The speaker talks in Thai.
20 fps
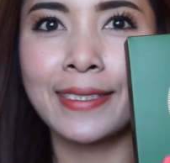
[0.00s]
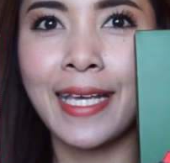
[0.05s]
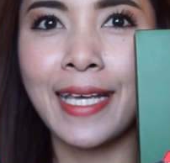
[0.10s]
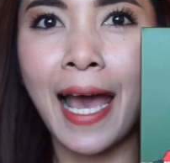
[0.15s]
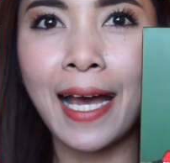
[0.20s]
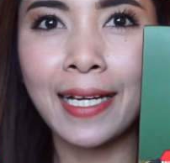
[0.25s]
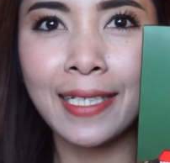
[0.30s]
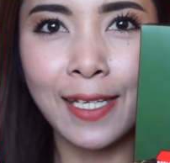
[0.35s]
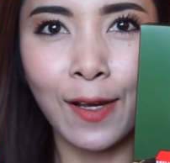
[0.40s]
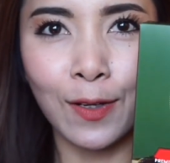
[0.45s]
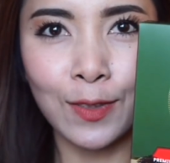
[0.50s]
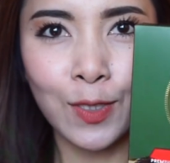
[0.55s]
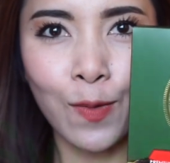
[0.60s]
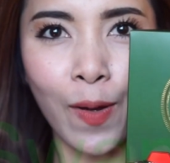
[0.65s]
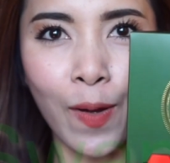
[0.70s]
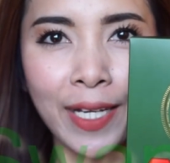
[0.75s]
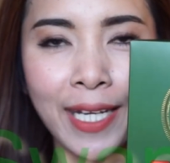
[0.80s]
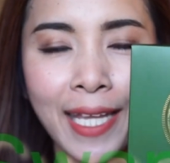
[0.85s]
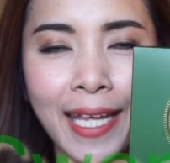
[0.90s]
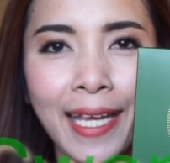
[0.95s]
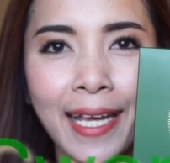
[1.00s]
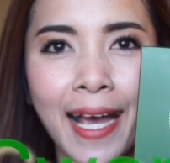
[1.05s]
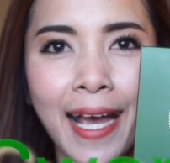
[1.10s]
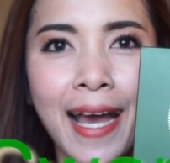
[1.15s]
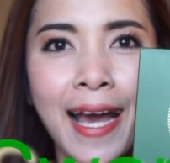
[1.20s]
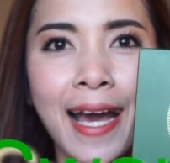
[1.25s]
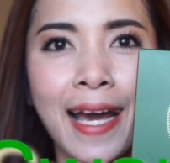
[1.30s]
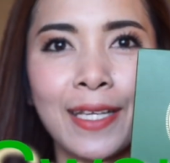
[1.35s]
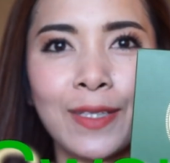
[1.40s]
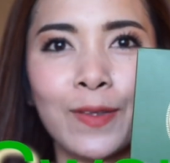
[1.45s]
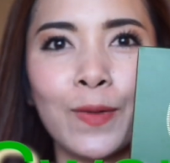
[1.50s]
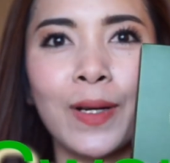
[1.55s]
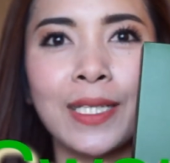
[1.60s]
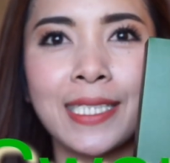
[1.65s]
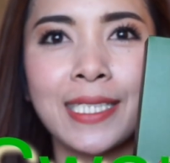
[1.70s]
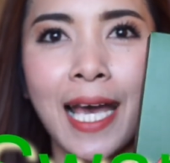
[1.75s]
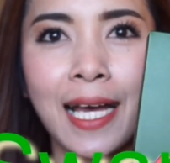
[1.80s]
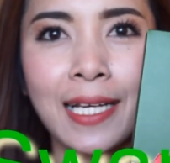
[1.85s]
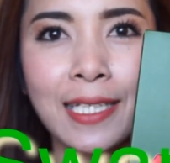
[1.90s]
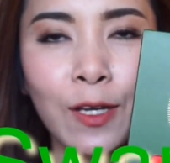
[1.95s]
ชาเขียวสวอนเน่ค่ะ ตัว
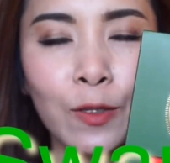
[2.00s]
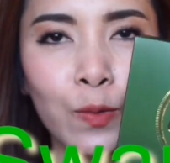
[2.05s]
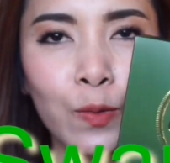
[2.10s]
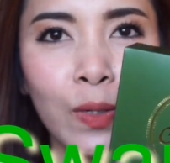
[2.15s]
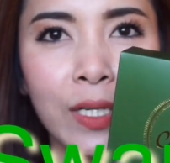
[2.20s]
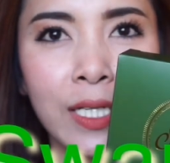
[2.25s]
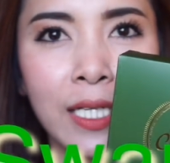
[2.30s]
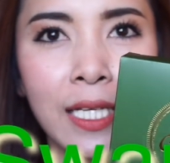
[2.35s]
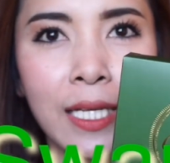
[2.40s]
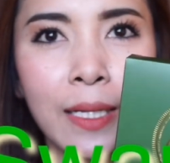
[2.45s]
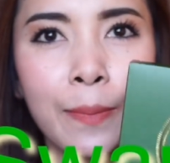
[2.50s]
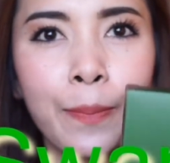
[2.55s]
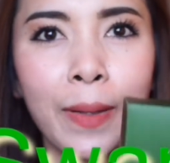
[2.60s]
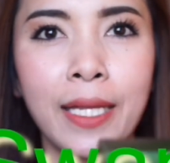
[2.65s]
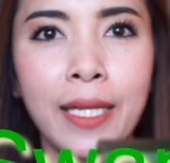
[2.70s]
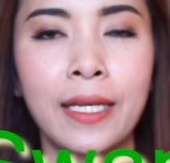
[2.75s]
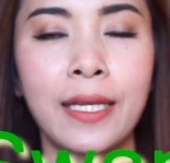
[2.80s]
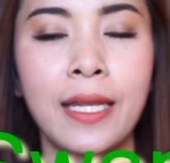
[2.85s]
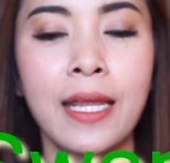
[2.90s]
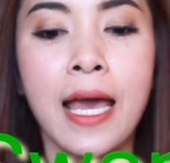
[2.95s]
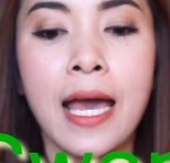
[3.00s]
ชาเขียวตัวนี้เป็น